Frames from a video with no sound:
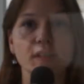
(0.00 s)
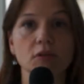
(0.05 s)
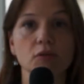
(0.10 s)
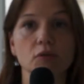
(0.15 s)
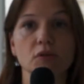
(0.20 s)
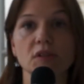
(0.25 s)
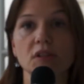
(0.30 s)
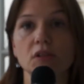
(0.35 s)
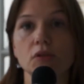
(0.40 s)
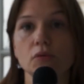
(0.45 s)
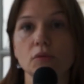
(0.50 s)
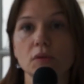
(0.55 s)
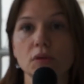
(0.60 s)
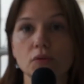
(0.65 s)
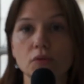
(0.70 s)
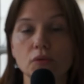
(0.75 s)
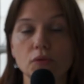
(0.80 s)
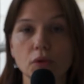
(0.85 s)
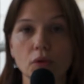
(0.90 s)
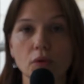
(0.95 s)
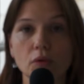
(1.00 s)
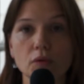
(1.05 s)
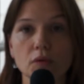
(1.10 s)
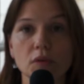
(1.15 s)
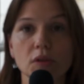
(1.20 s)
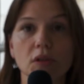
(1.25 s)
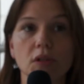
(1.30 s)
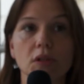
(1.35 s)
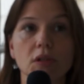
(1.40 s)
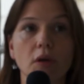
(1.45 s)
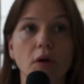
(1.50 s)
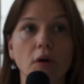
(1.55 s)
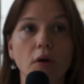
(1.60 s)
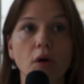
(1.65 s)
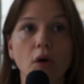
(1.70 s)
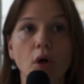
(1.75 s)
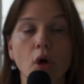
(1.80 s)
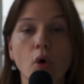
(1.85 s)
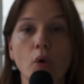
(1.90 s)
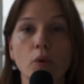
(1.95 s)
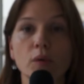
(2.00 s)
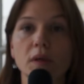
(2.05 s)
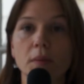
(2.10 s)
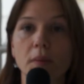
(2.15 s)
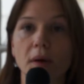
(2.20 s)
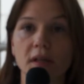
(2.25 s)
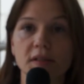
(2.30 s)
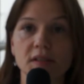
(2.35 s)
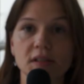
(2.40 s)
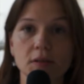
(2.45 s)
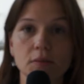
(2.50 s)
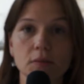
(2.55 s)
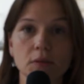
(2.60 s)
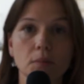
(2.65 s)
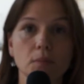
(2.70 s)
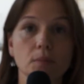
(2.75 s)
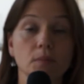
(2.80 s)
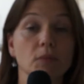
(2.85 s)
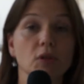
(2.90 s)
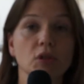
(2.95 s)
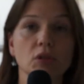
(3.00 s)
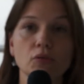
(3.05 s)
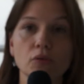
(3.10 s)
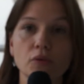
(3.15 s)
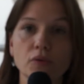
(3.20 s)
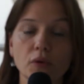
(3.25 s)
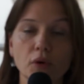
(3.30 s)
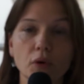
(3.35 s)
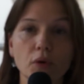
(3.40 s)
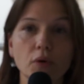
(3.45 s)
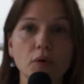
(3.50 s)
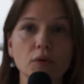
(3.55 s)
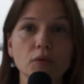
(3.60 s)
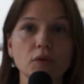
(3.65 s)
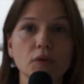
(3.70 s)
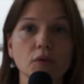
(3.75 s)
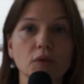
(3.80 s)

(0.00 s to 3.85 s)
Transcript: associations étudiantes qui euh, ont des pratiques innovantes,